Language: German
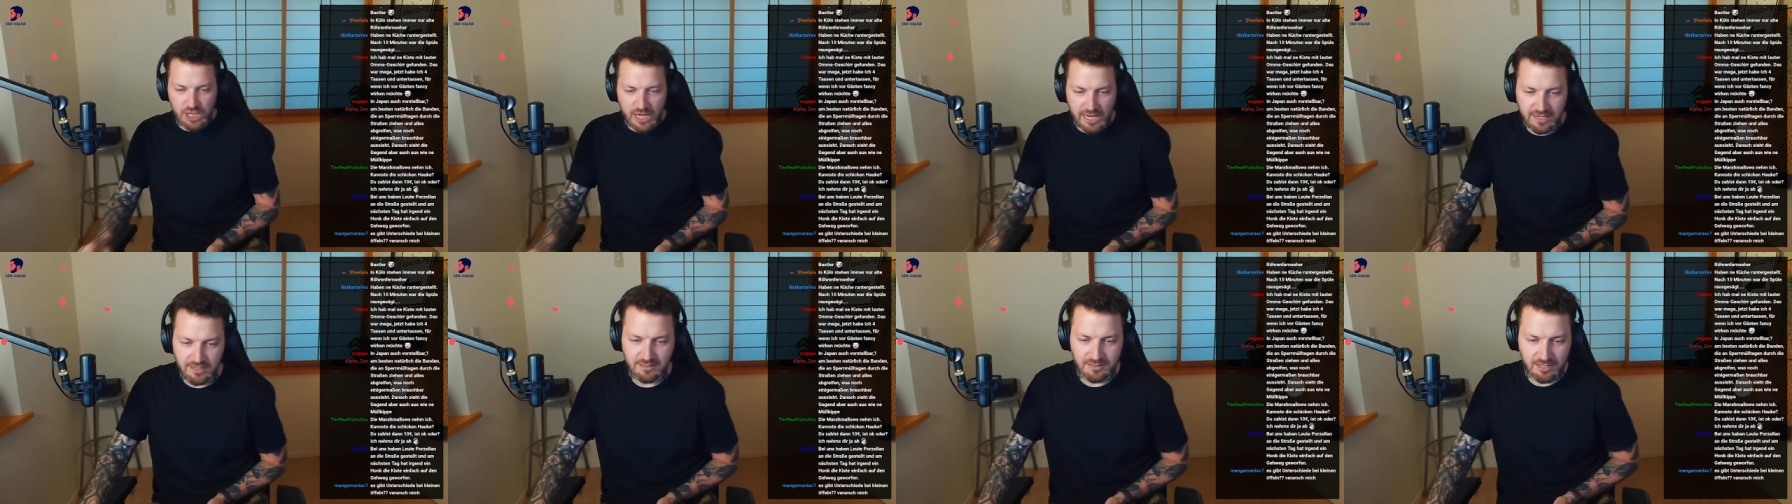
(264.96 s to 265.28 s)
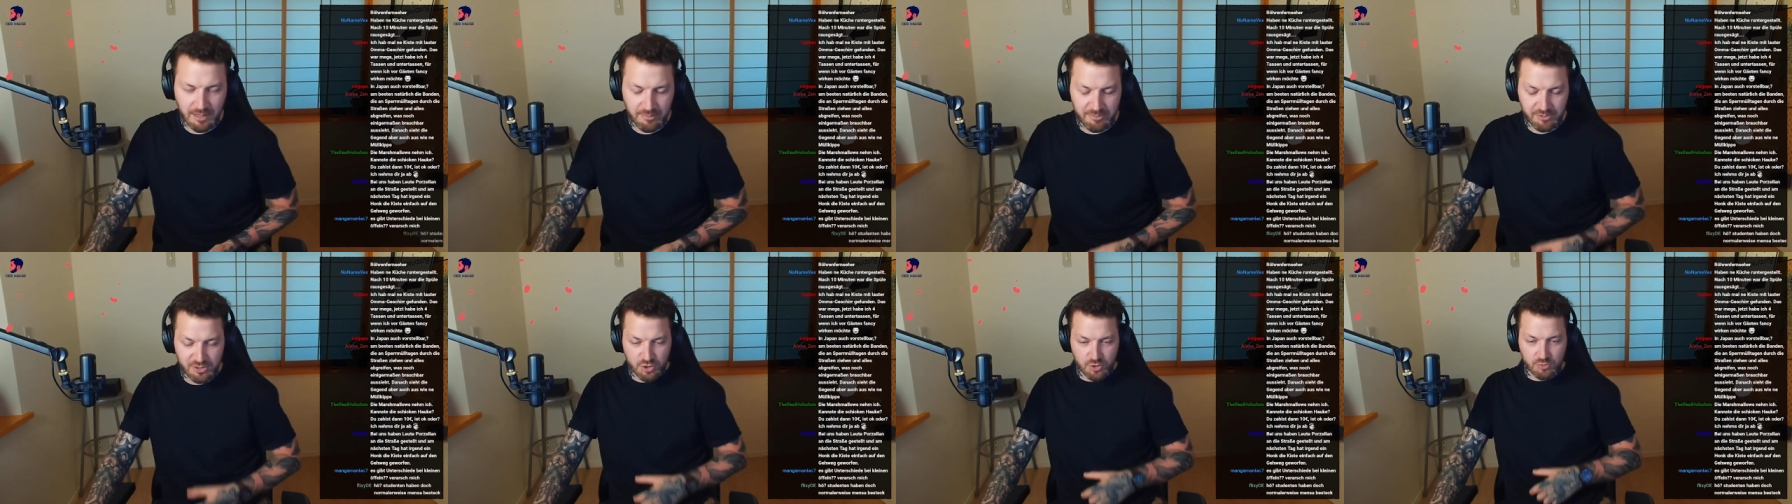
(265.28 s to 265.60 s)
ich
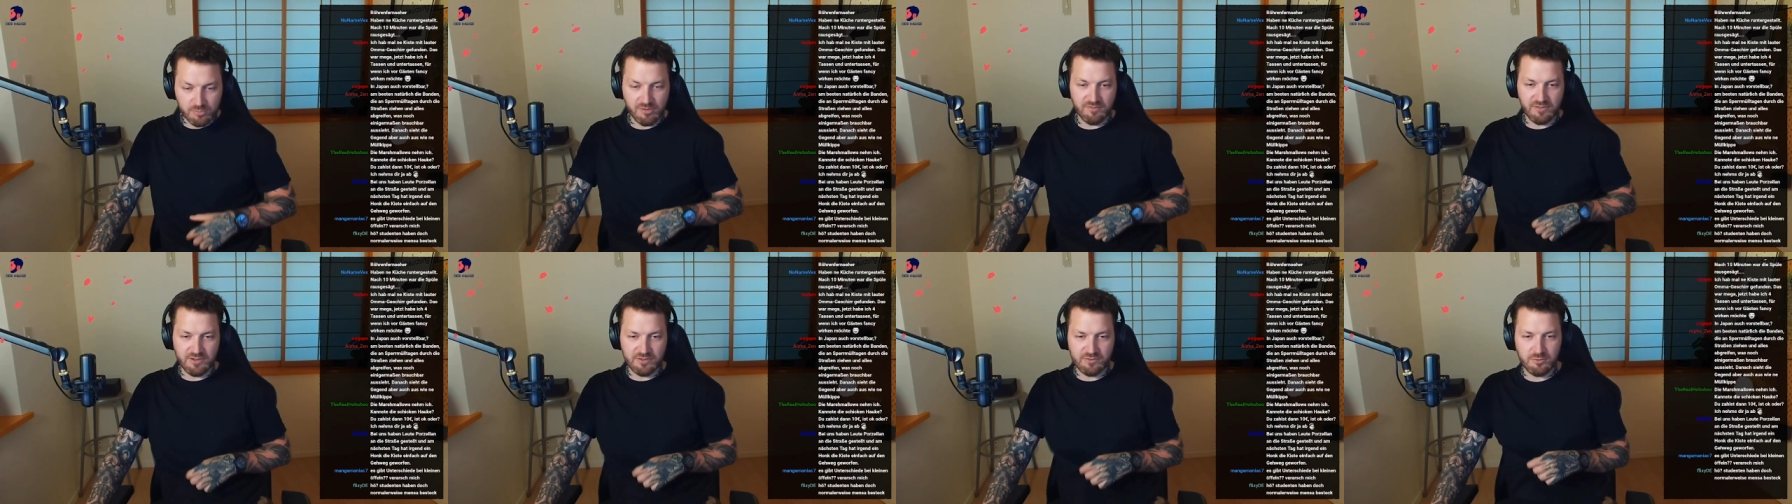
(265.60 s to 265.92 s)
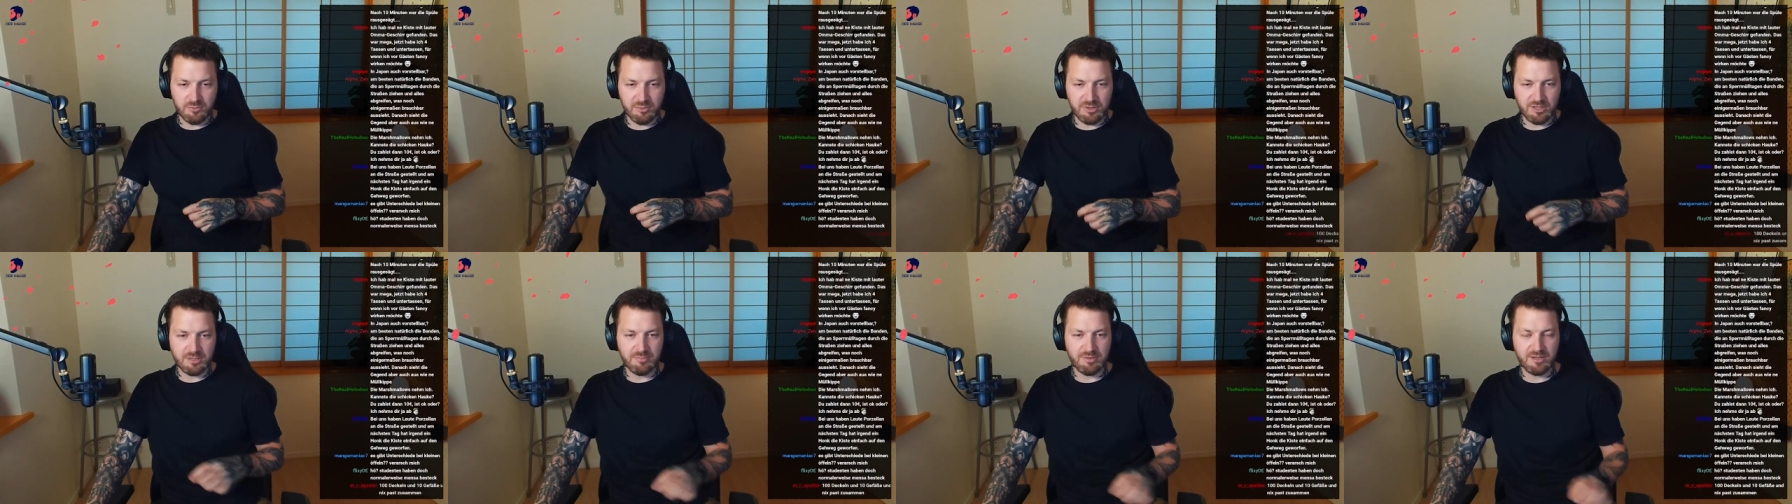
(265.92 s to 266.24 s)
verschenkt habe ich schon mal
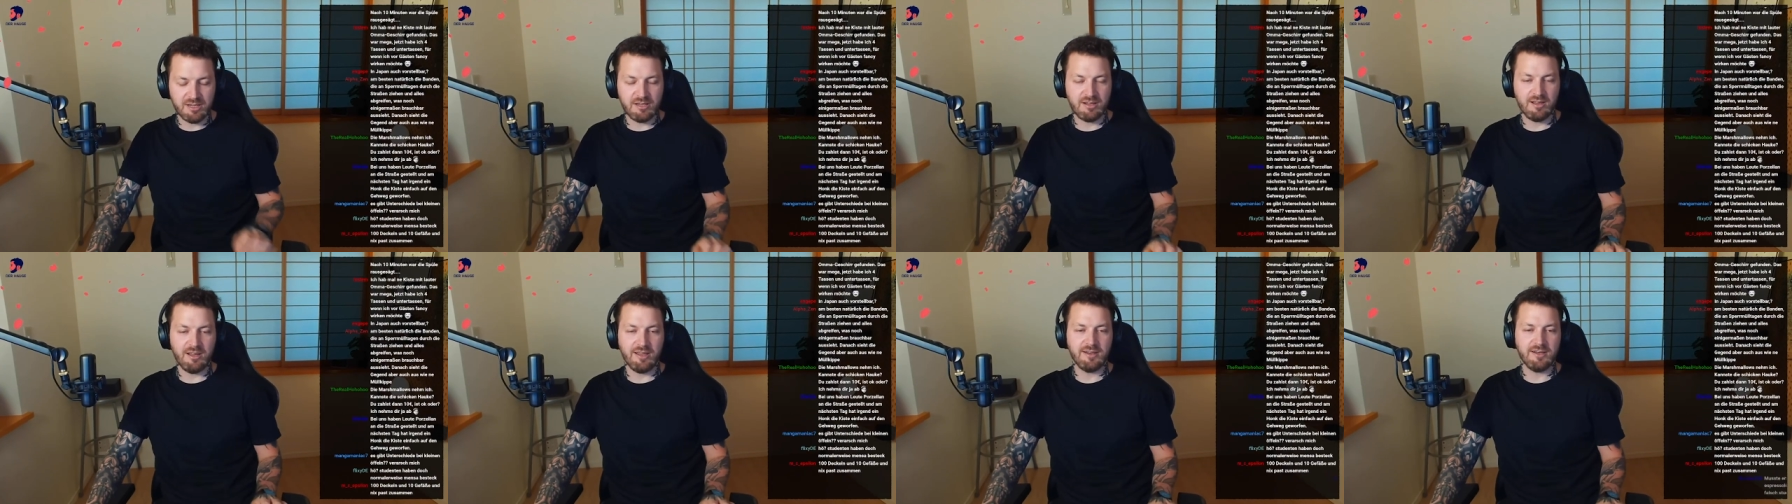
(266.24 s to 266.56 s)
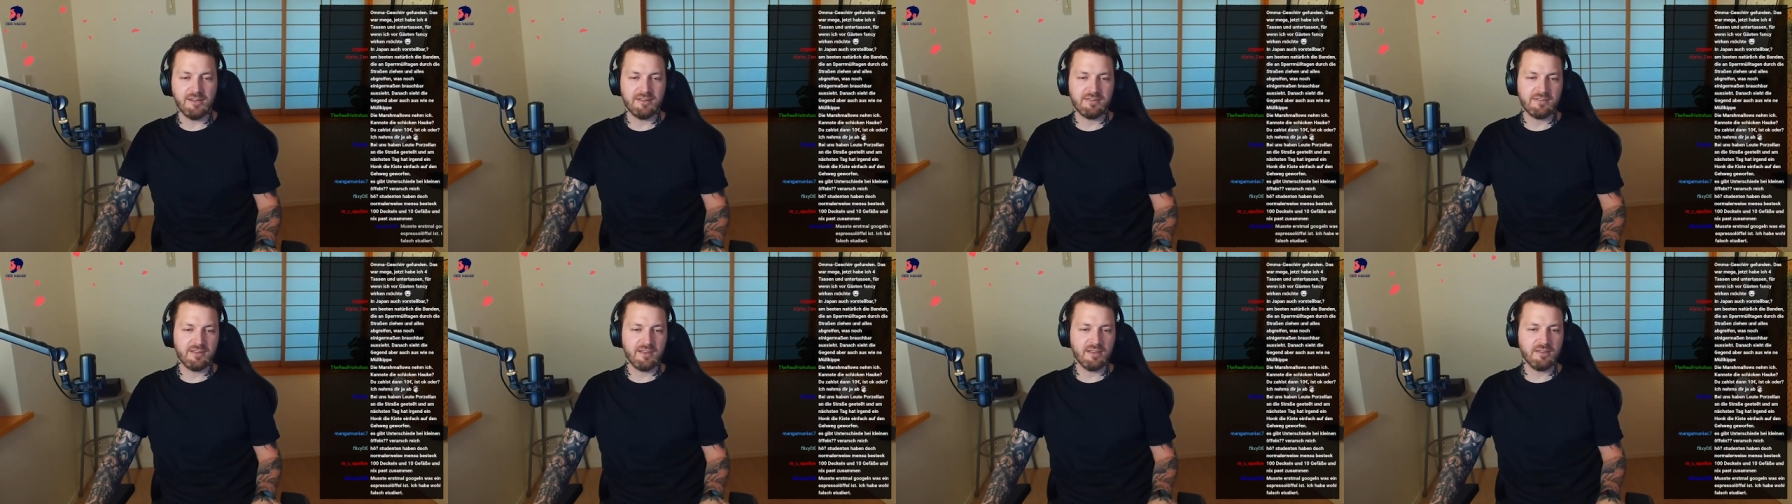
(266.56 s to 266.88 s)
was über eBay
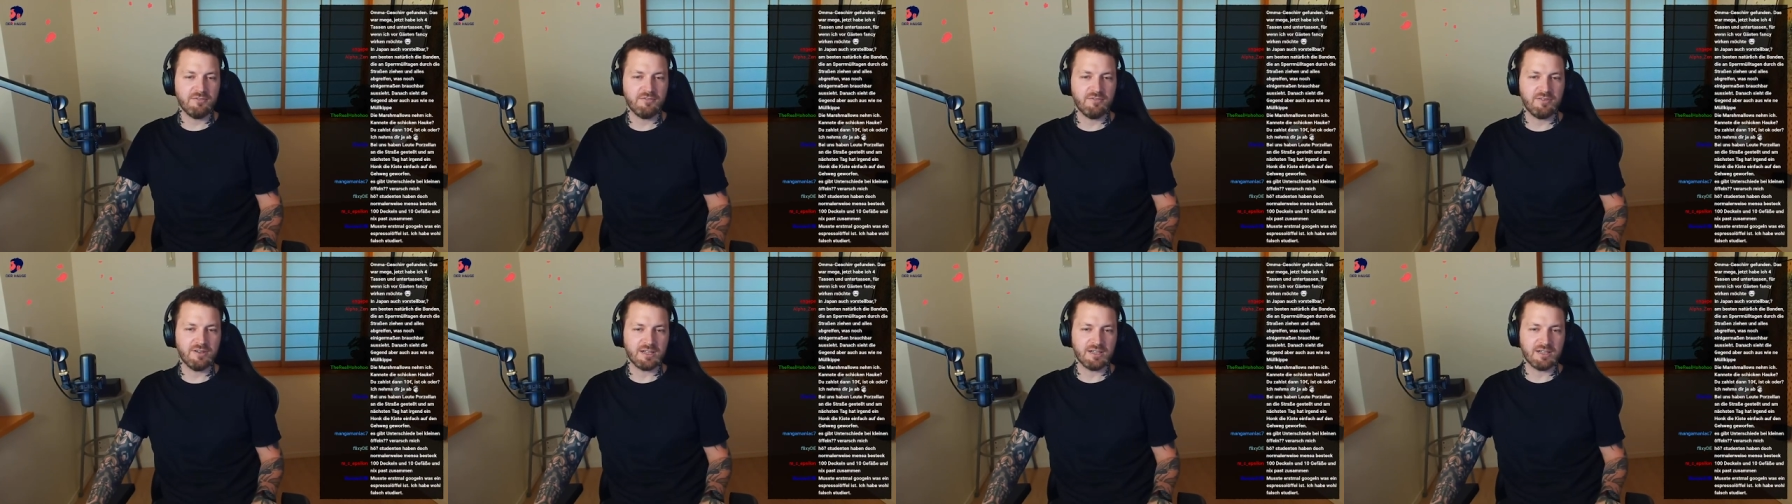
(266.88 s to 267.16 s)
Kleinanzeigen.